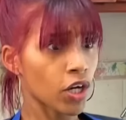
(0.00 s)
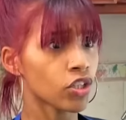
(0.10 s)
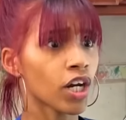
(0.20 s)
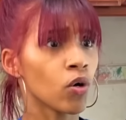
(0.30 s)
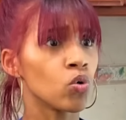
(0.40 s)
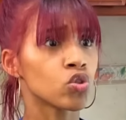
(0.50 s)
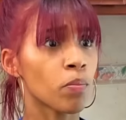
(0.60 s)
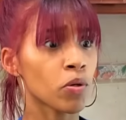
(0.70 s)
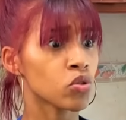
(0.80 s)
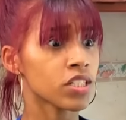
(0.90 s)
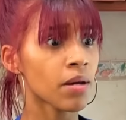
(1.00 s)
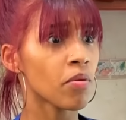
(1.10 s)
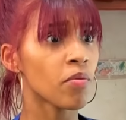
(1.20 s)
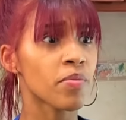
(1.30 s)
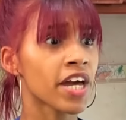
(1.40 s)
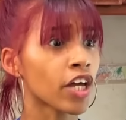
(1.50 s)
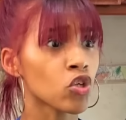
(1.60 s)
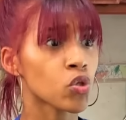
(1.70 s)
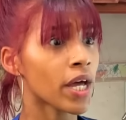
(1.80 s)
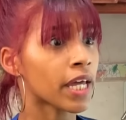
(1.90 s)
que yo le gusto, pero usted sabe muy bien que
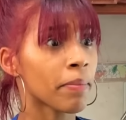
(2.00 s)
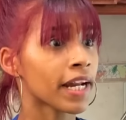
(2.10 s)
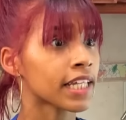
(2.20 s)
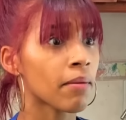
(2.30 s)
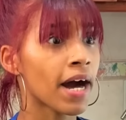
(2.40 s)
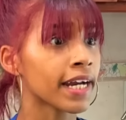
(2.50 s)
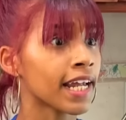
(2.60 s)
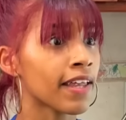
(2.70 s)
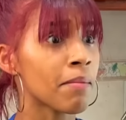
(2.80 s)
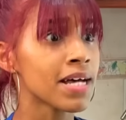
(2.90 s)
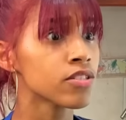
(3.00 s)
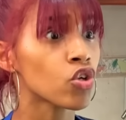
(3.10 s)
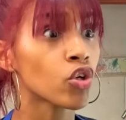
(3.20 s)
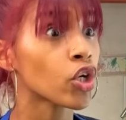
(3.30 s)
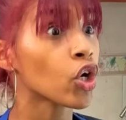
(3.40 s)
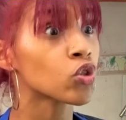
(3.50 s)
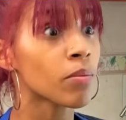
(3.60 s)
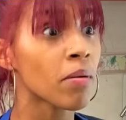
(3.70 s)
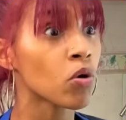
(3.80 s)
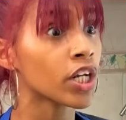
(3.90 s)
yo estoy aquí para trabajar nada más. Yo no quiero que
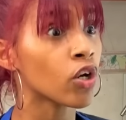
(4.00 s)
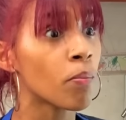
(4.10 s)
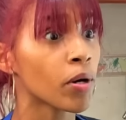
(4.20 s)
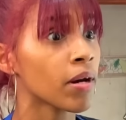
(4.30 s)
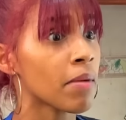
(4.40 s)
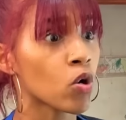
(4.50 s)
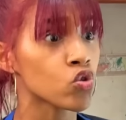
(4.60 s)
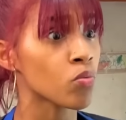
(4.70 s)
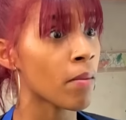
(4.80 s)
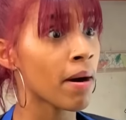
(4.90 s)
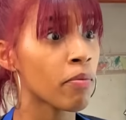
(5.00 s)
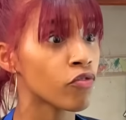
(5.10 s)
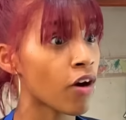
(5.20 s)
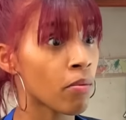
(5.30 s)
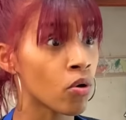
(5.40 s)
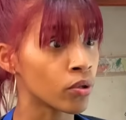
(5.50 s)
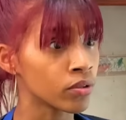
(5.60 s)
usted me busque ningún problema con su mamá, por favor.